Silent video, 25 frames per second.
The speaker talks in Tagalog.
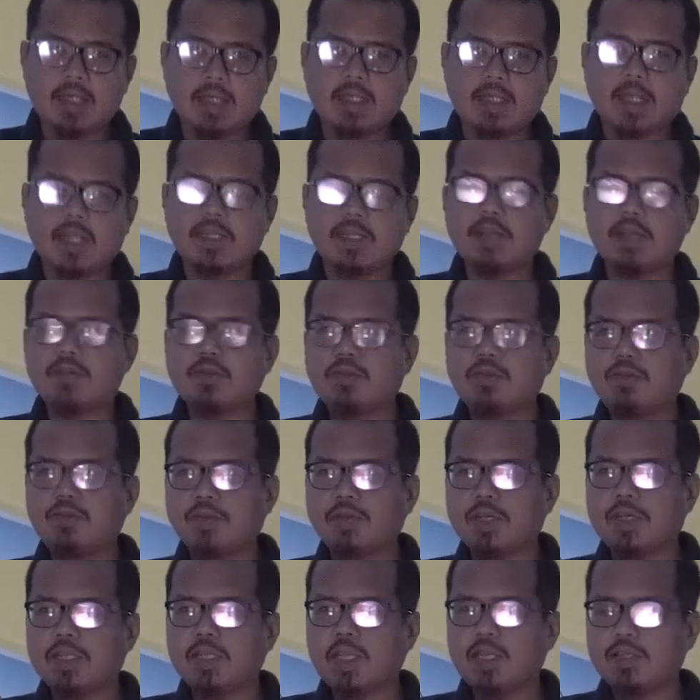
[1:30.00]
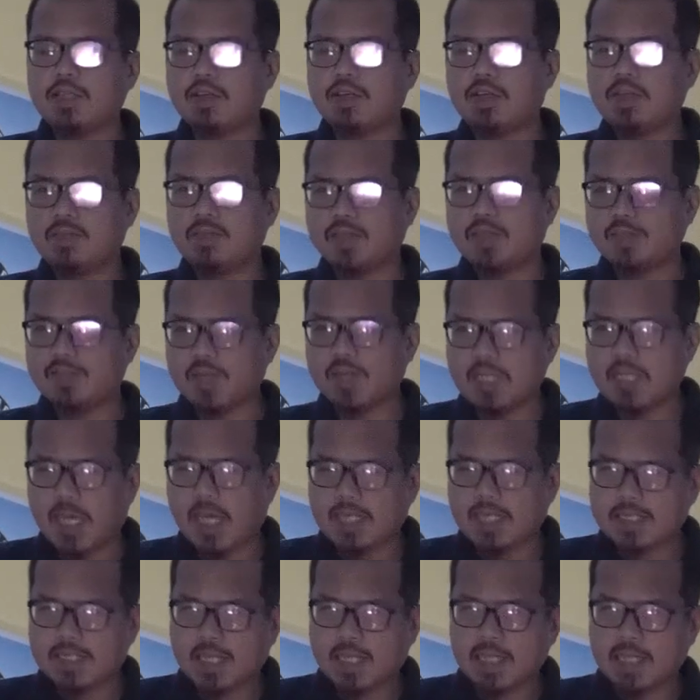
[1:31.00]
Nang tinutukoy dito na mas
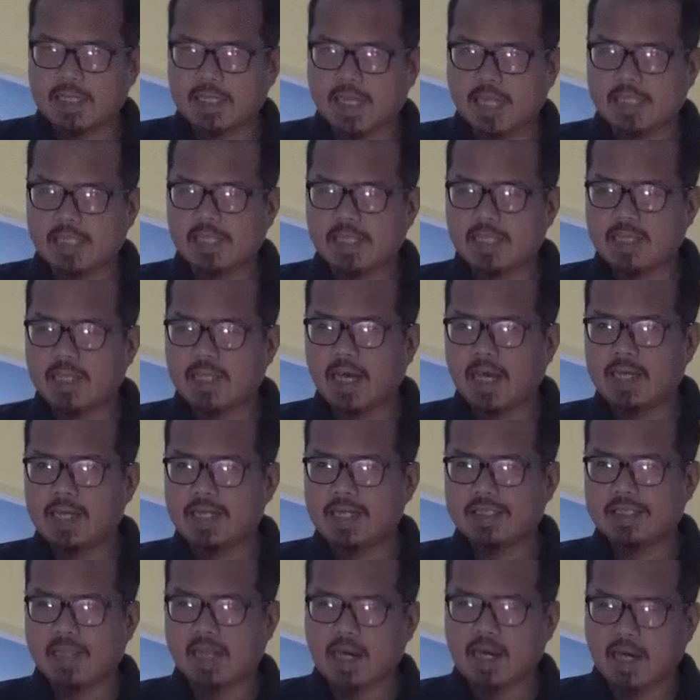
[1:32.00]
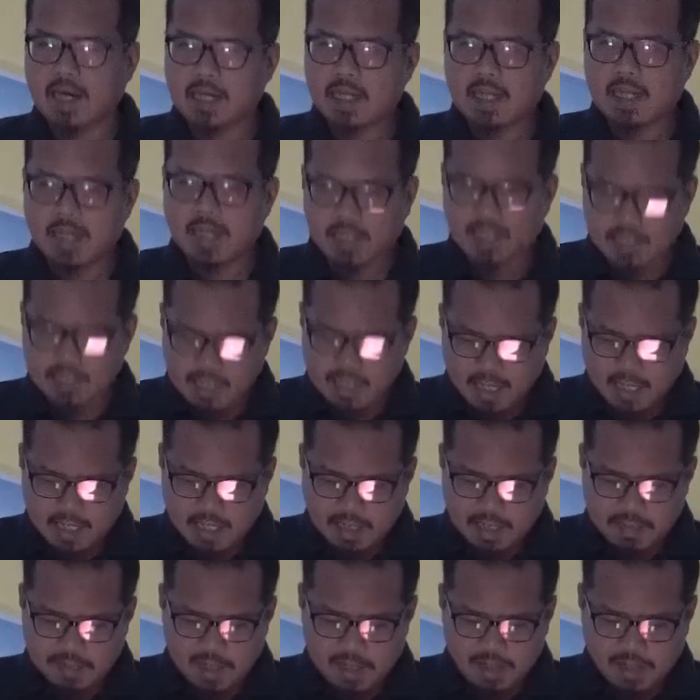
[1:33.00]
mataas na antas ay dahil sa ang
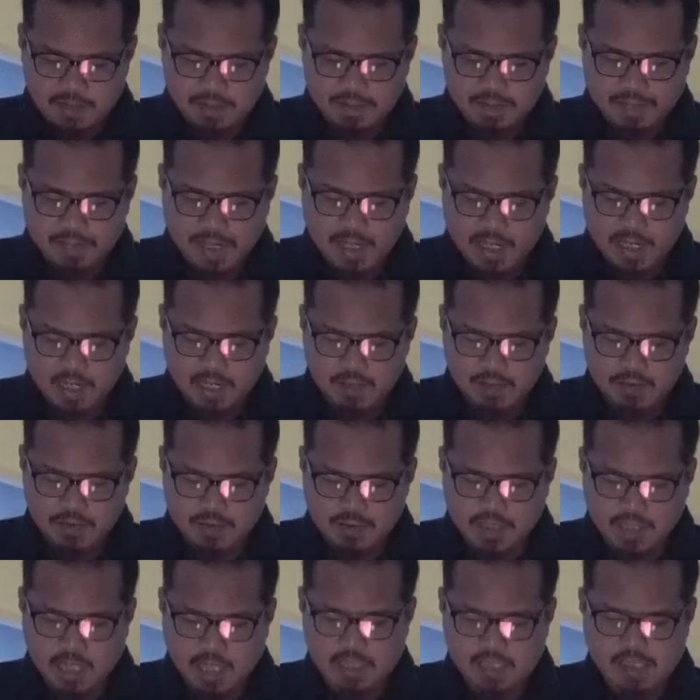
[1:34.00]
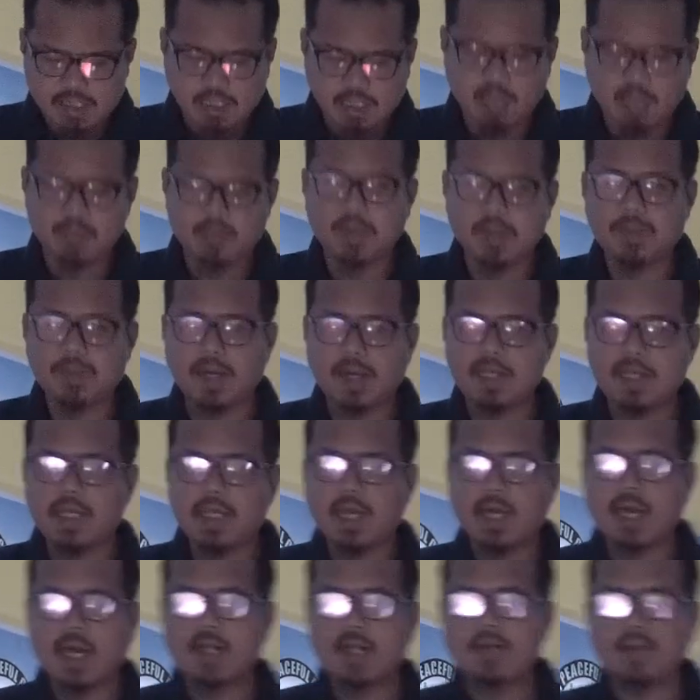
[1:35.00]
kalalakihan ay merong pananagutan sa
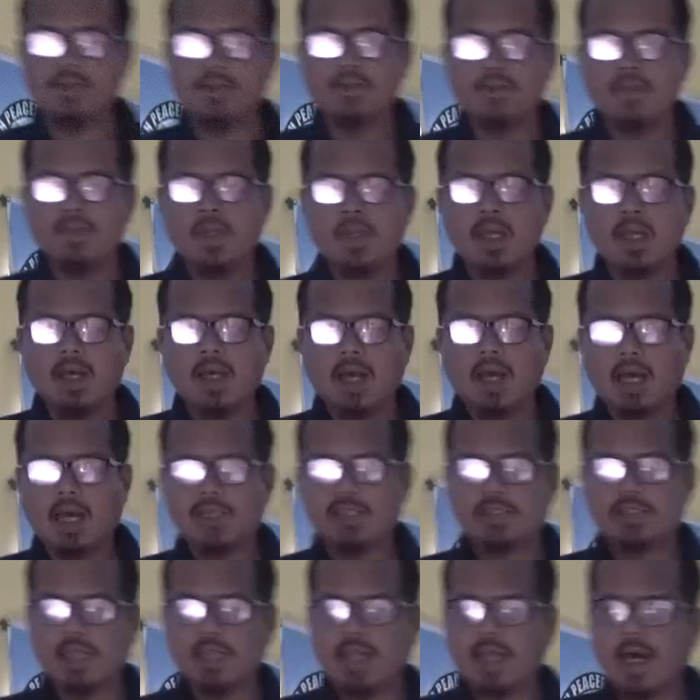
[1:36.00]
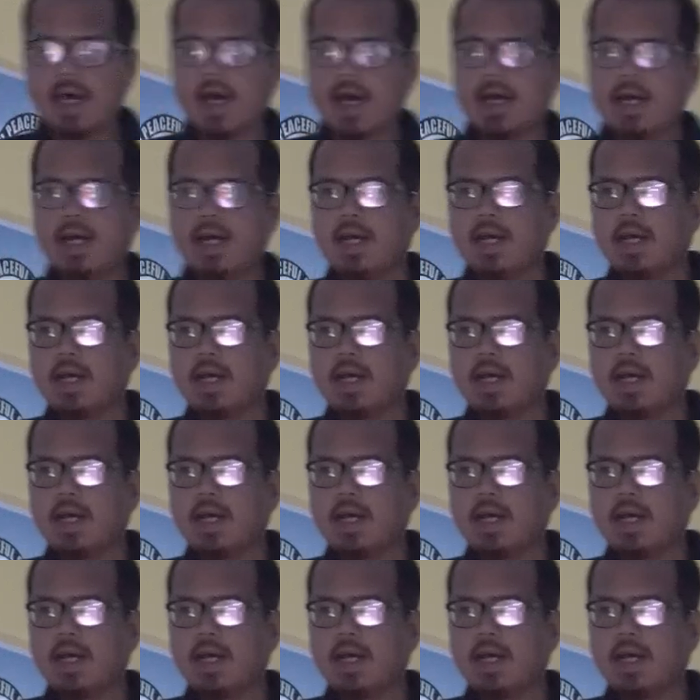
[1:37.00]
kababaihan at sila